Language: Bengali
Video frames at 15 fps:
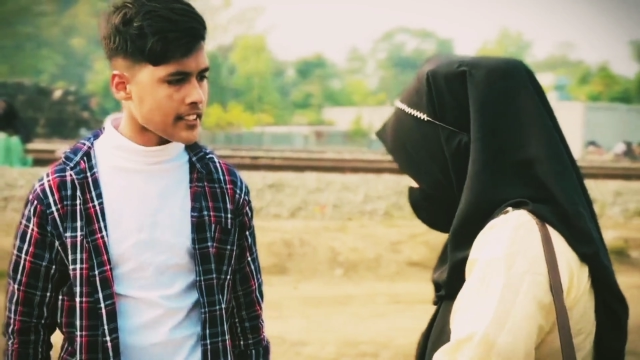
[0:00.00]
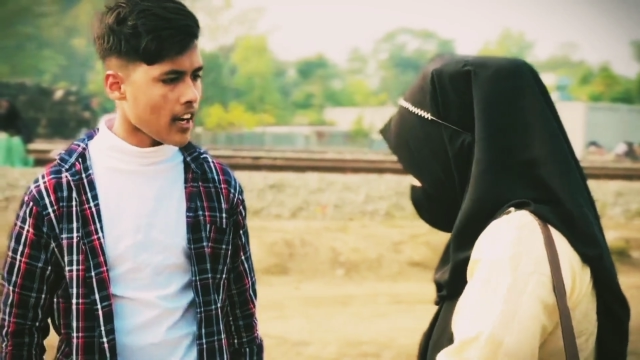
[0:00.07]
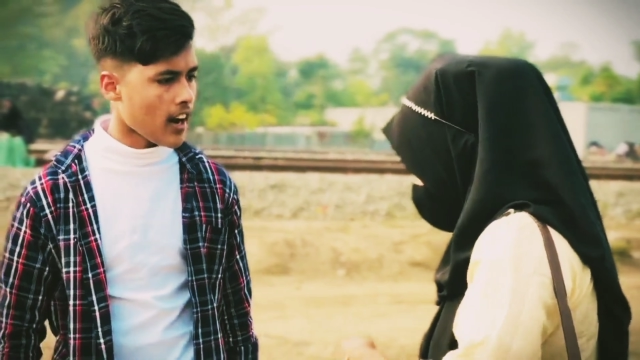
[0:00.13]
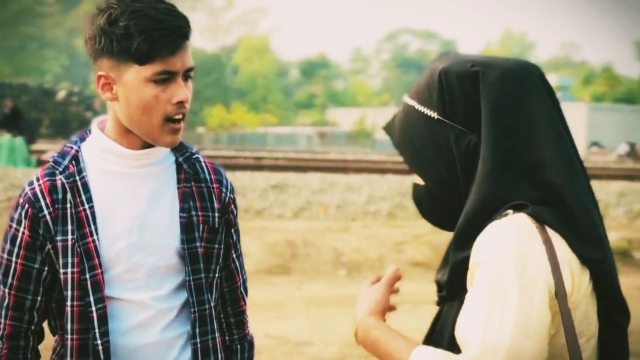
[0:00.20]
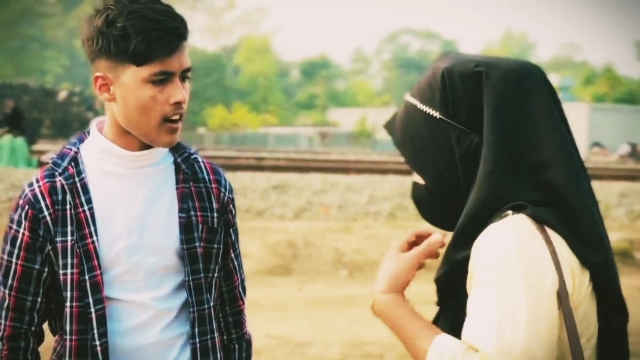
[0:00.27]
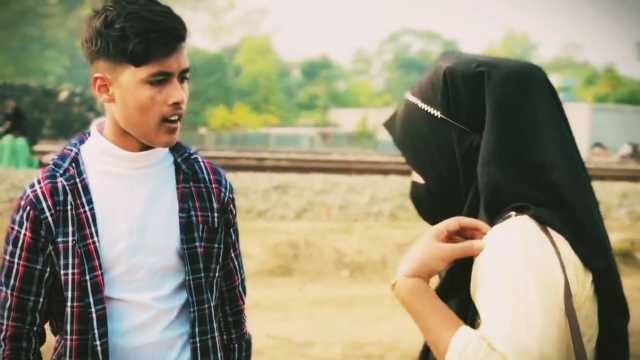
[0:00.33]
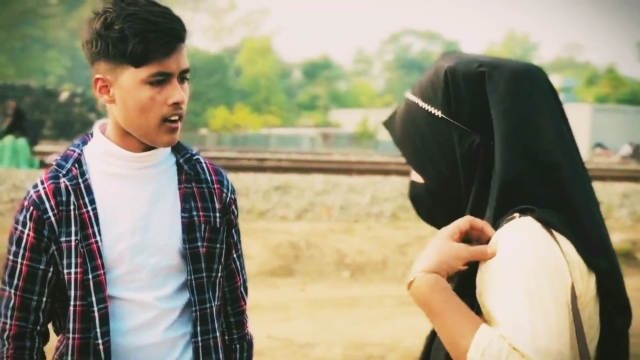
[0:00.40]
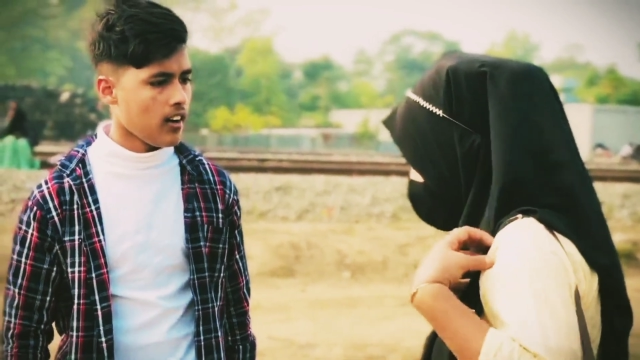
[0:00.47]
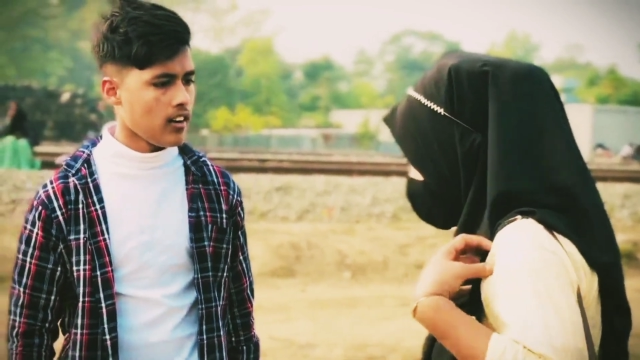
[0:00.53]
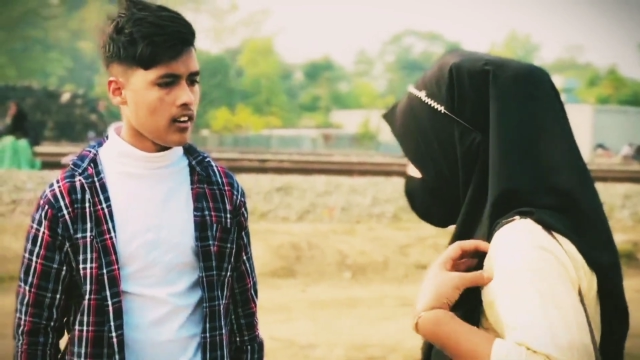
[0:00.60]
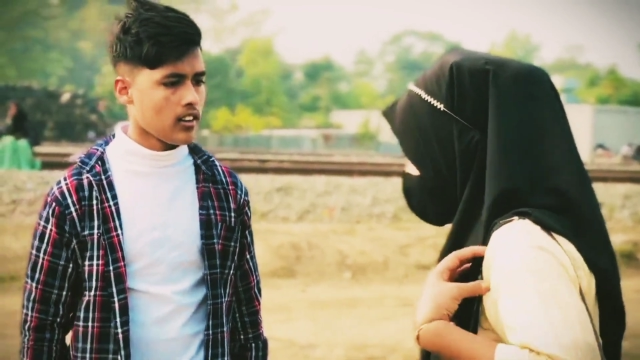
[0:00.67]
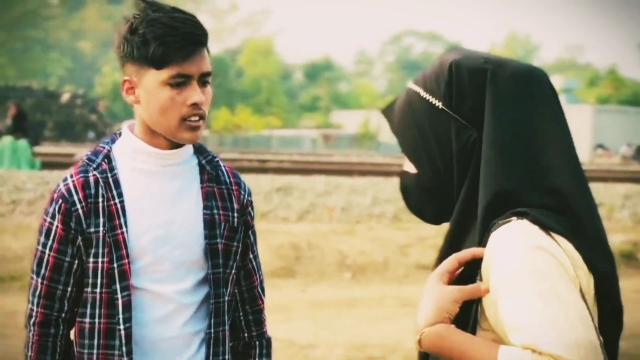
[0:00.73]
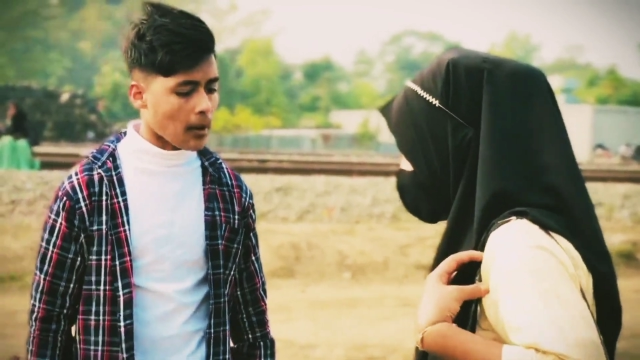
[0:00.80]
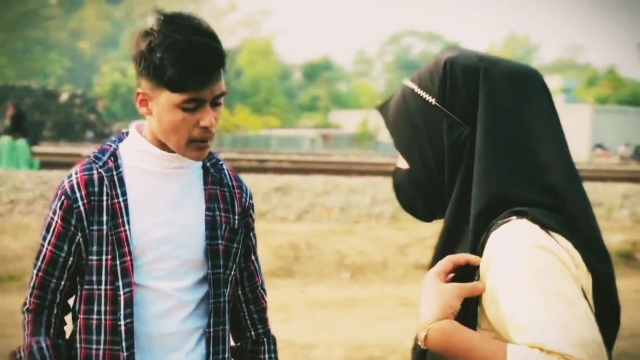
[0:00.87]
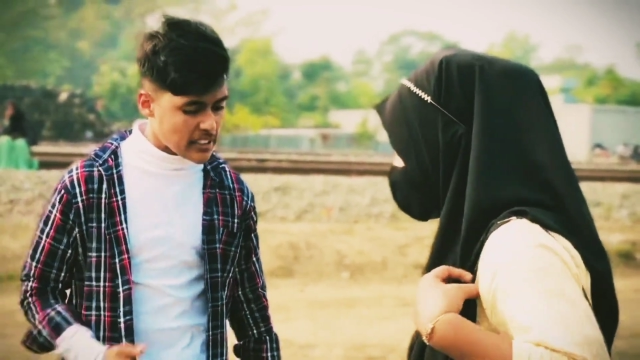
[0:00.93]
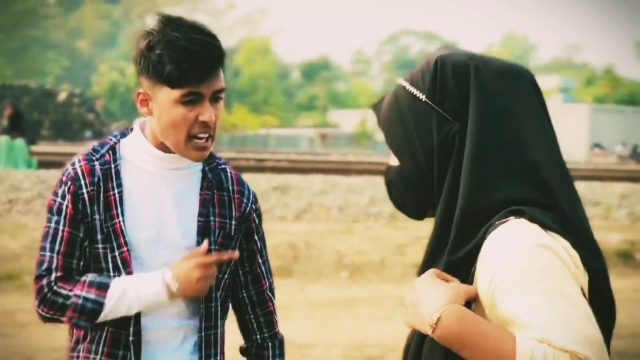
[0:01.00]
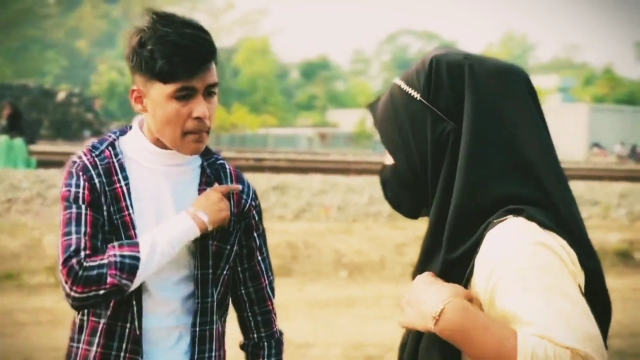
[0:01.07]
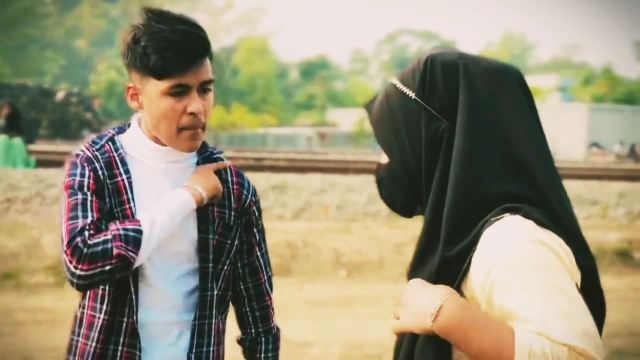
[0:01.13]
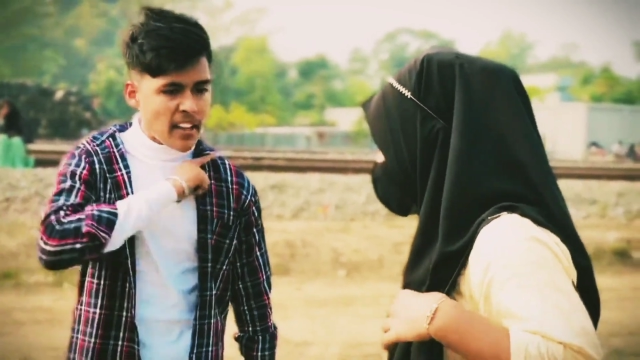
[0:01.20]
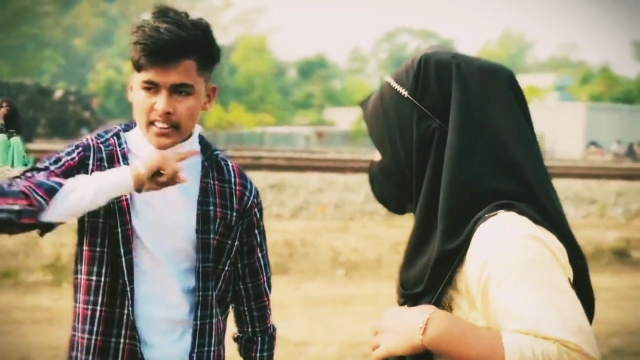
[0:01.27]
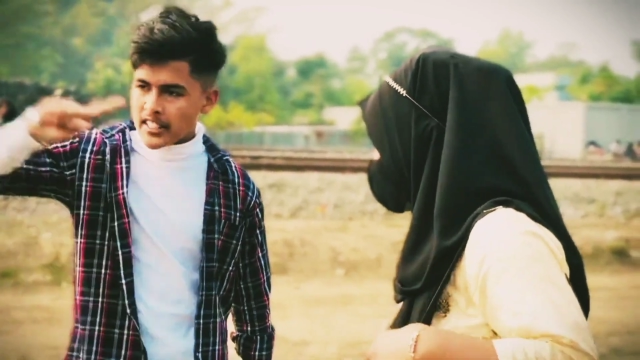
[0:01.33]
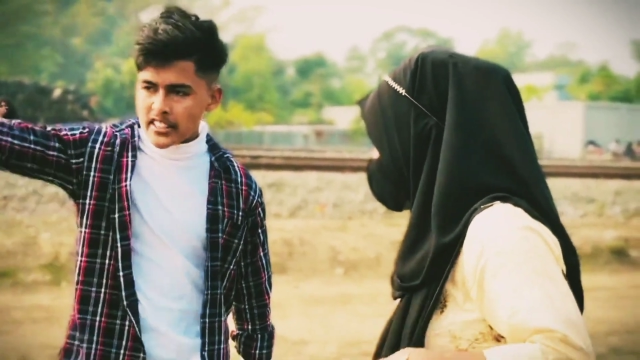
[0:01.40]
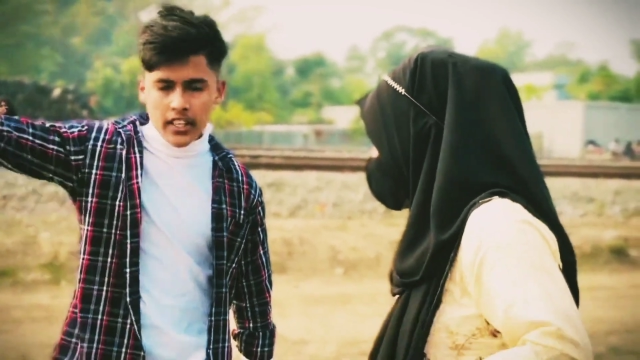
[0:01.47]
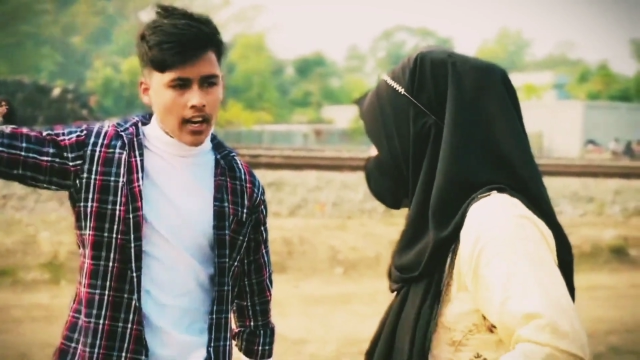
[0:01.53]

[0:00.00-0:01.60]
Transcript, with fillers: চাই না তুই আমার চোখের সামনে থেকে